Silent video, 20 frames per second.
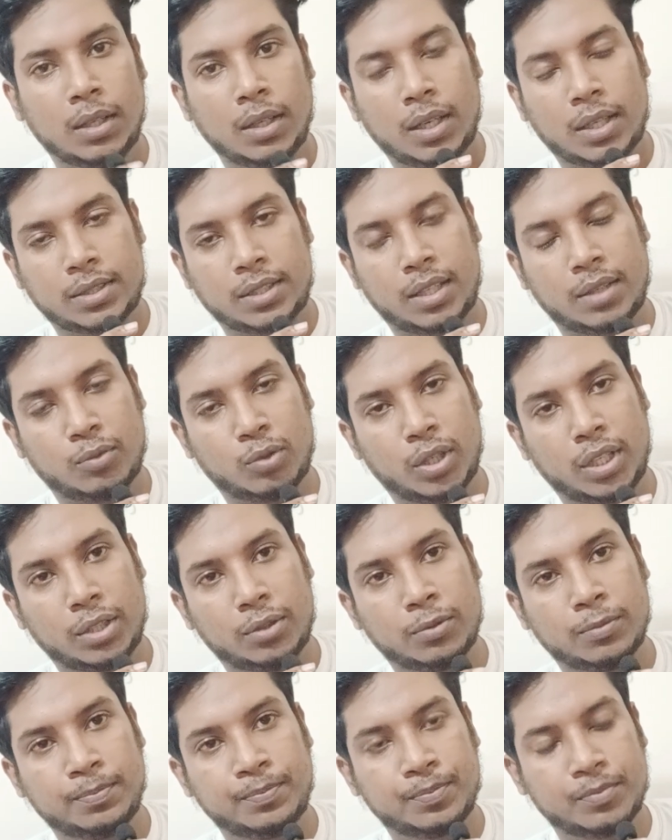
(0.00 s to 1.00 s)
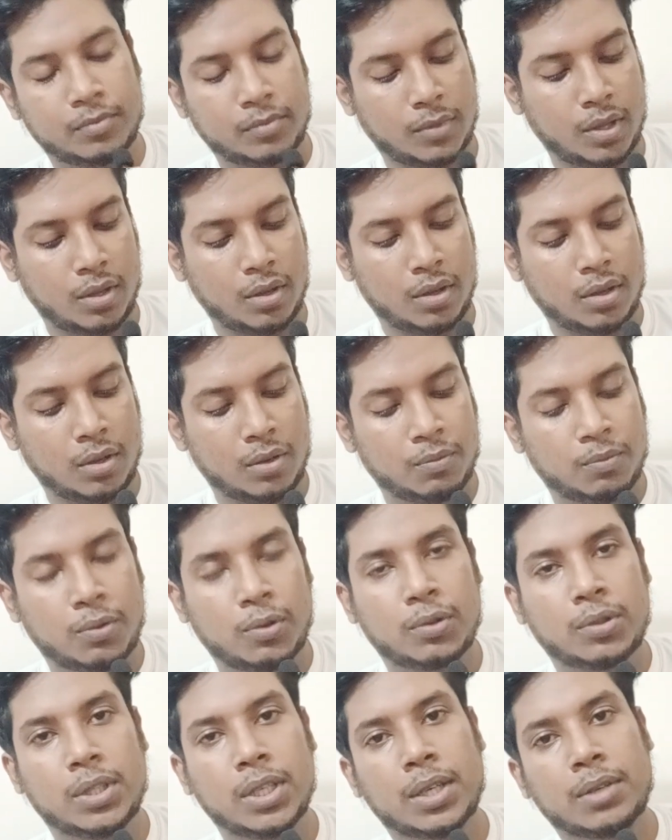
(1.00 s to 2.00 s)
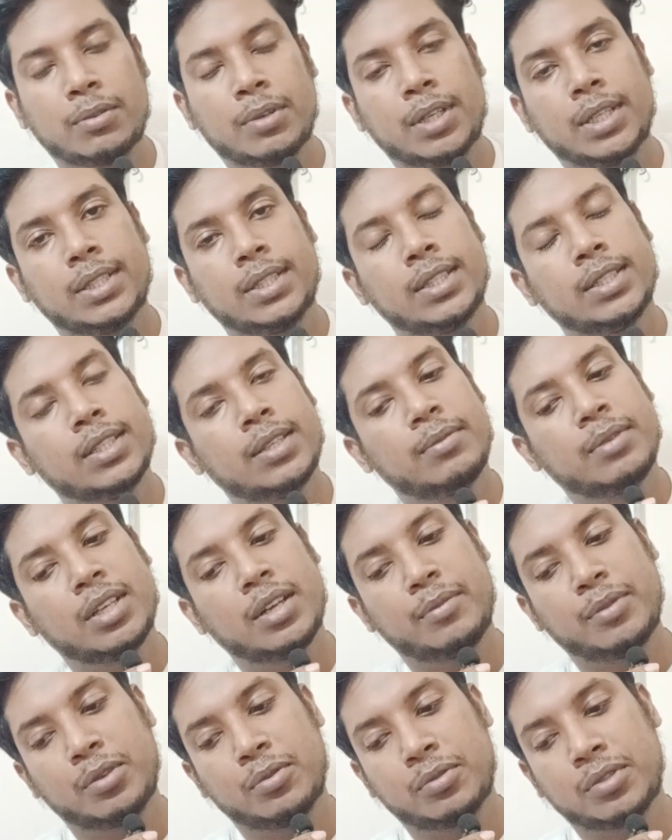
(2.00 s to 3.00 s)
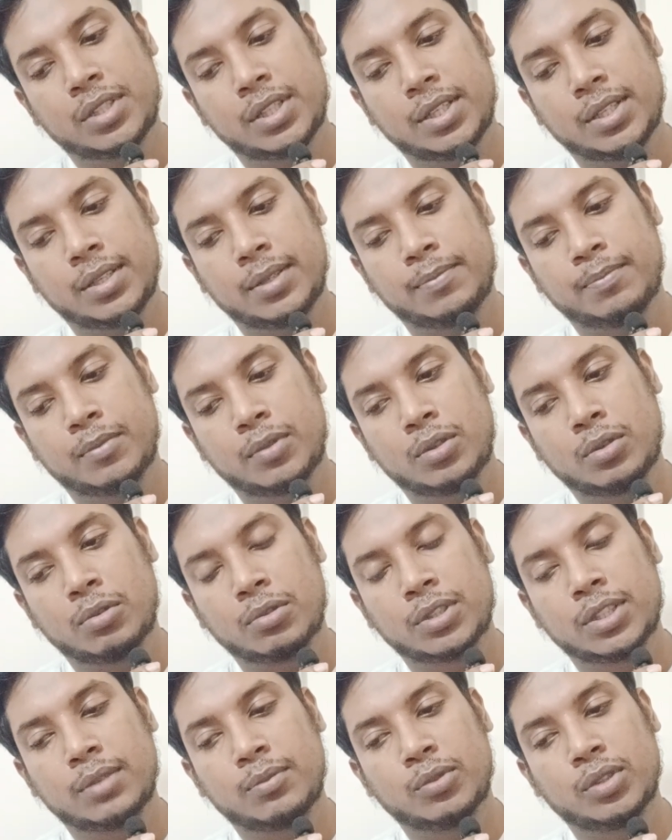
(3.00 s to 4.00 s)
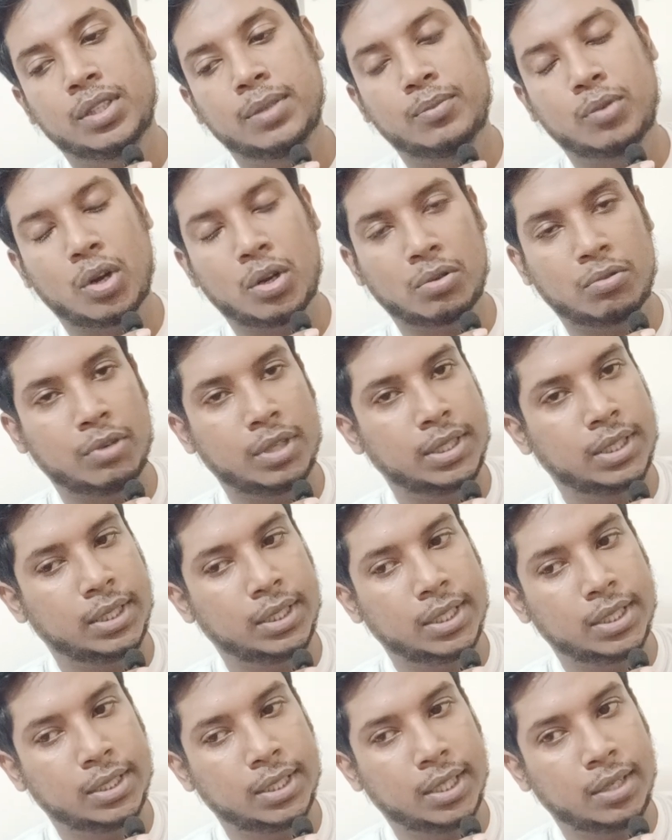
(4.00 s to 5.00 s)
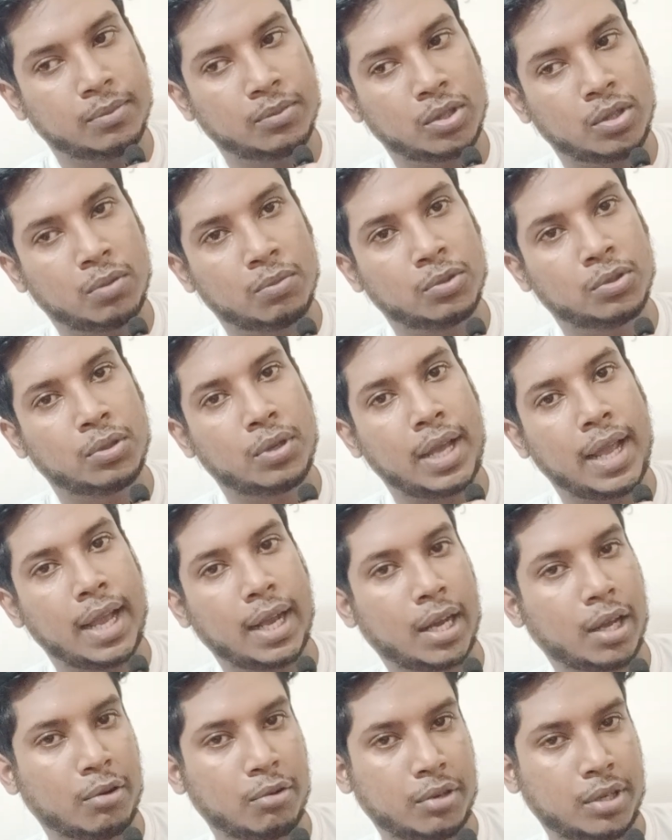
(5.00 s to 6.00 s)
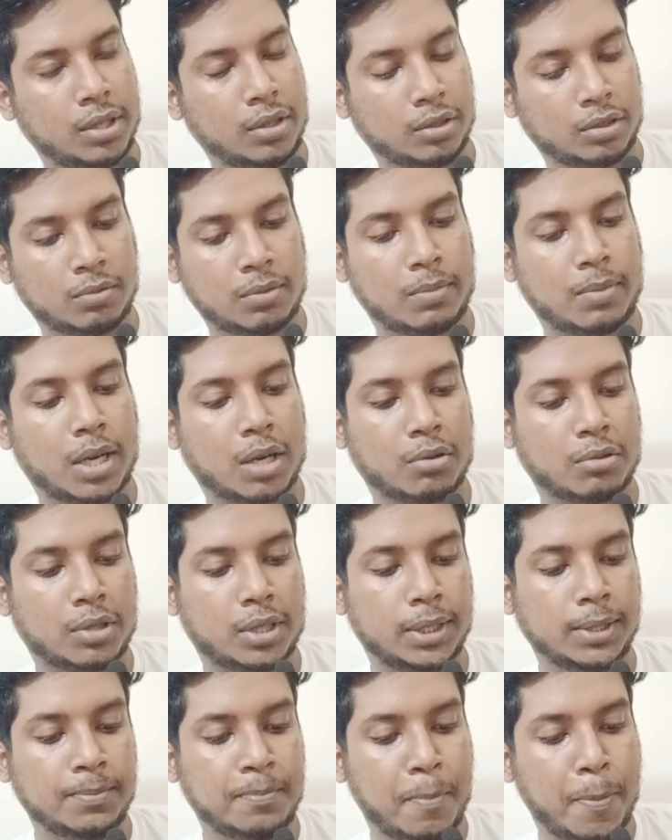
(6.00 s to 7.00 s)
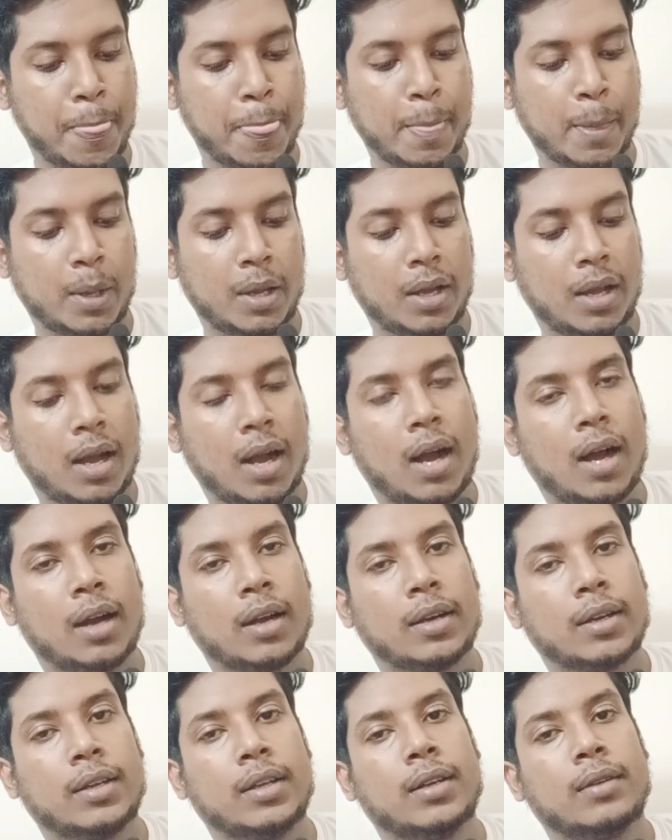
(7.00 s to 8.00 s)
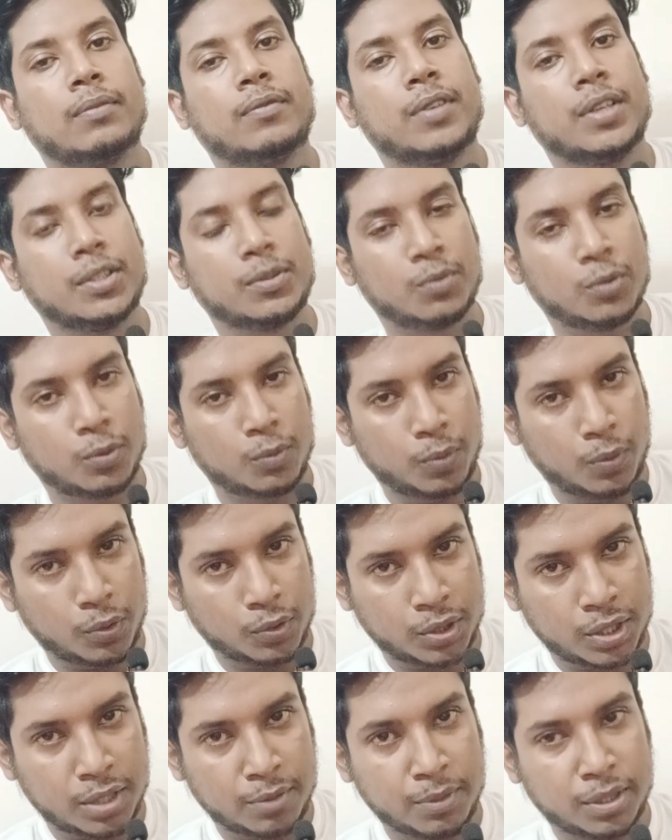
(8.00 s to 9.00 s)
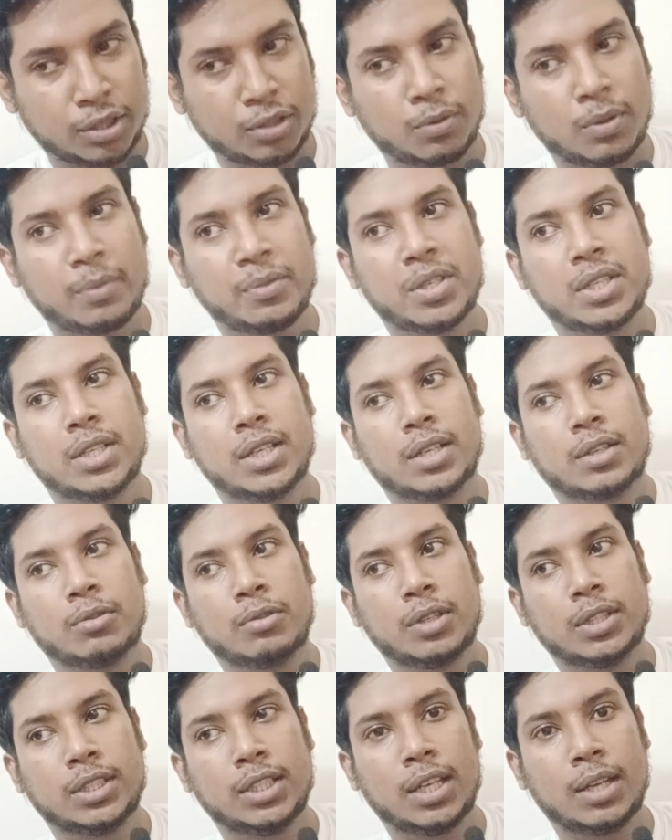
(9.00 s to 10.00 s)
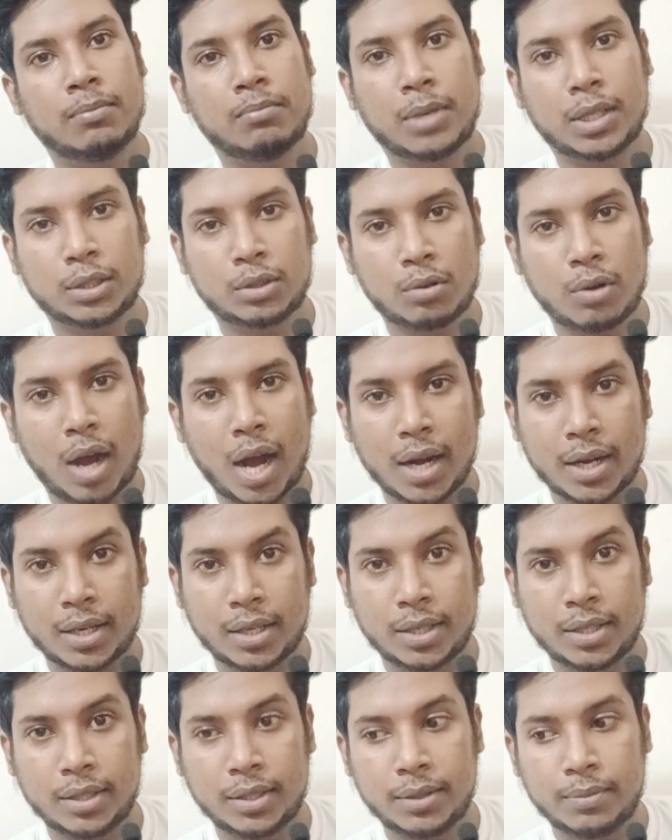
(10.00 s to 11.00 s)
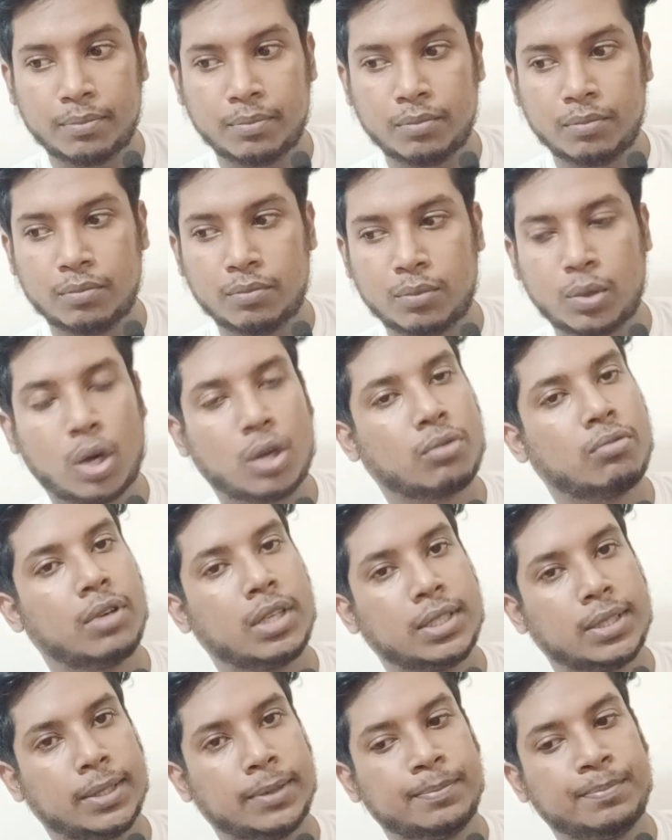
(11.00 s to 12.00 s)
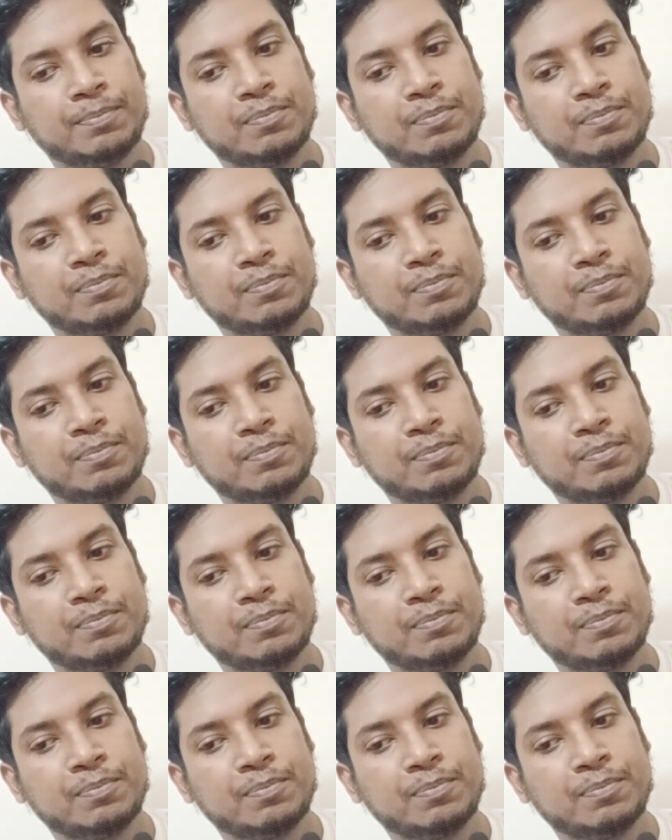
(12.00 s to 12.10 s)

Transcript: আসসালামু আলাইকুম ফোর্থ ইয়ার ক্রিটিসিজমে আমি হচ্ছে কোর্সের মধ্যে ব্রড কোয়েশ্চেন দিয়েছিলাম সম্ভবত এগারোটি অথবা বারোটি আর ফেসবুক পোস্টের মাধ্যমে আমি শেয়ার করেছিলাম মাত্র আটটি ব্রড কোয়েশ্চেন